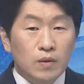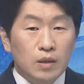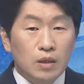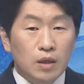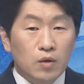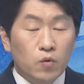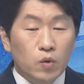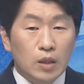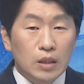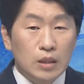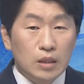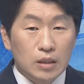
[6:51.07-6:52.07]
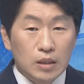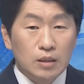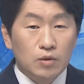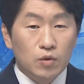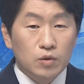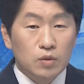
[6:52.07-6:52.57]
장관에게 권한이
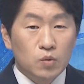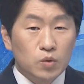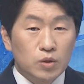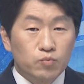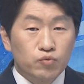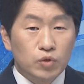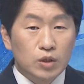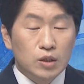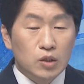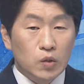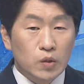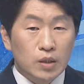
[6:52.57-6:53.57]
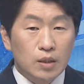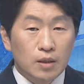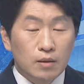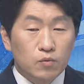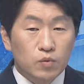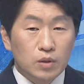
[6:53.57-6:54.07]
있는 혁신도시 부지 지정을
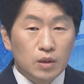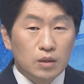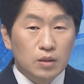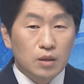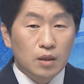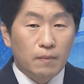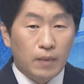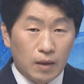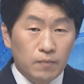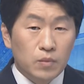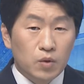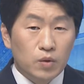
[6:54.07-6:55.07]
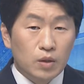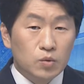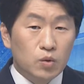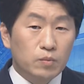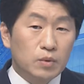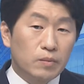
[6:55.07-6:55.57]
울산시장이 마음대로 할
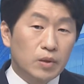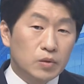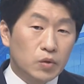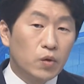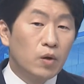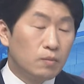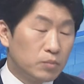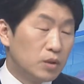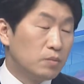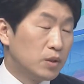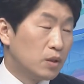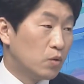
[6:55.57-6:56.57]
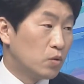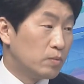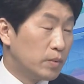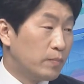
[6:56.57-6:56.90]
수 없다면서 브리핑 내용을